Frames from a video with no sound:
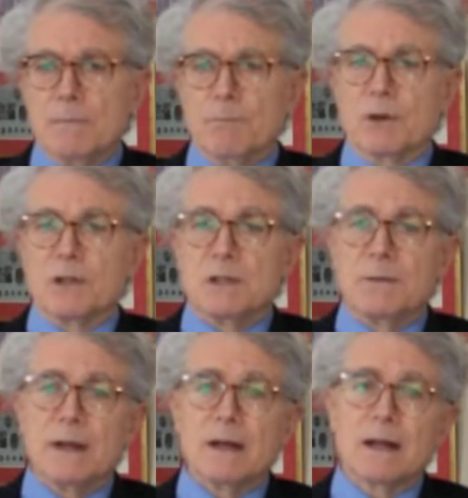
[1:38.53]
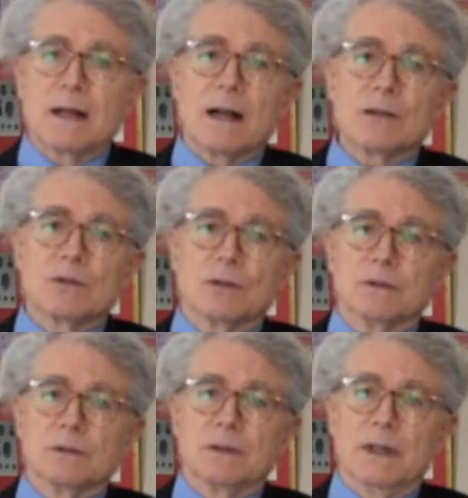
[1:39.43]
Porque si bien en el
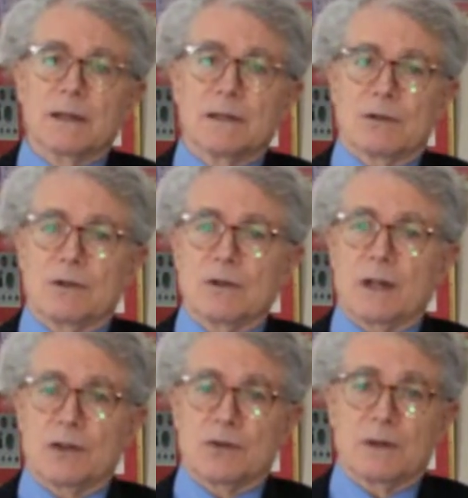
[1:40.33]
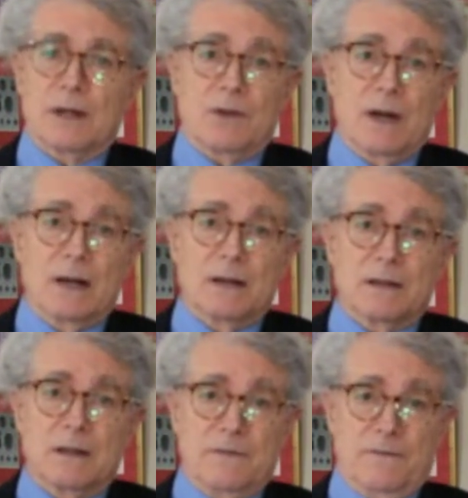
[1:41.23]
caso de las acciones que son
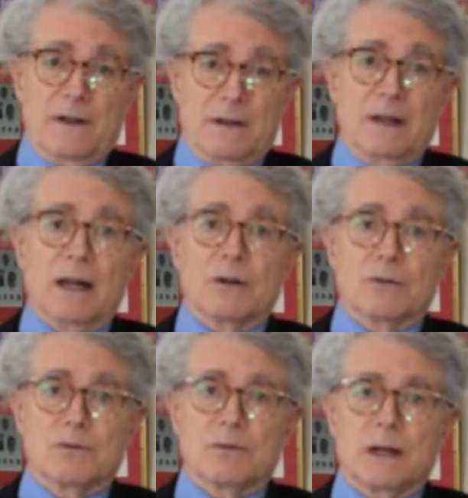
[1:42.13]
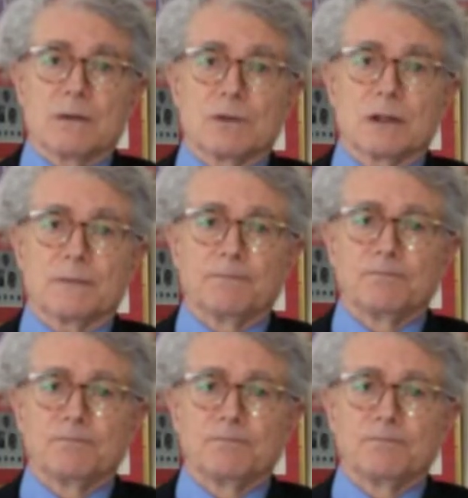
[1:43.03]
racionales es fácil dar con sus causas,